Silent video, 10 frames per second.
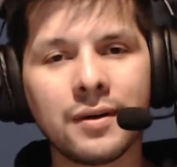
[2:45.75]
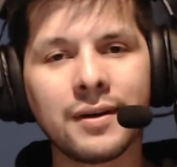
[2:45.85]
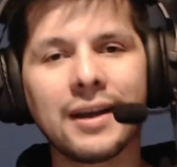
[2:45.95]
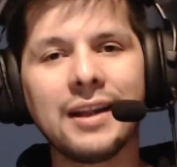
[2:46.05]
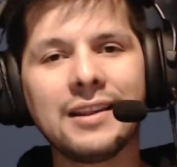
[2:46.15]

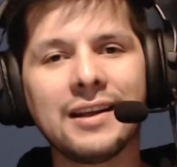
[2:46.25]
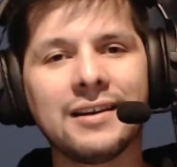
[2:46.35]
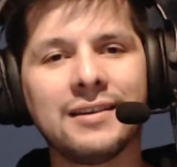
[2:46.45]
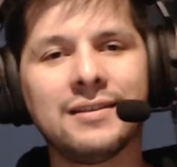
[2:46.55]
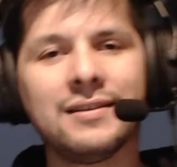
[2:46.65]
¡Qué linda!
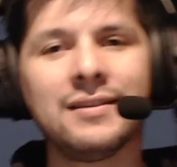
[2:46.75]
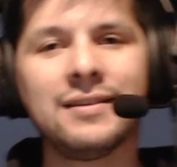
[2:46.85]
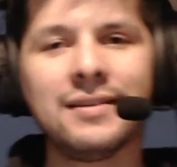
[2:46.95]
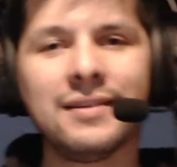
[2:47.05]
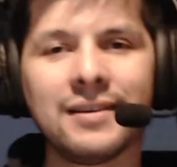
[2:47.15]

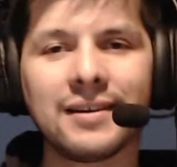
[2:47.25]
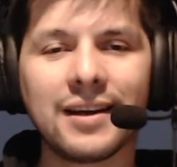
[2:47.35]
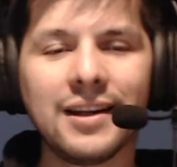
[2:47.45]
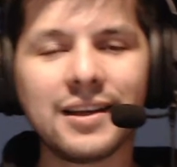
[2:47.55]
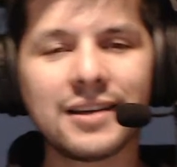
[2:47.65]
¡Qué
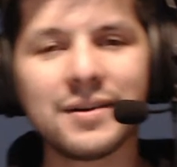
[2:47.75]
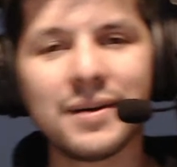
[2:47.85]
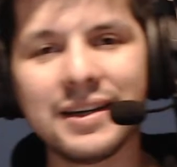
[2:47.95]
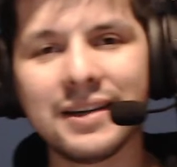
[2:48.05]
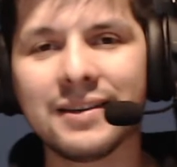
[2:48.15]
linda que se ve ahí!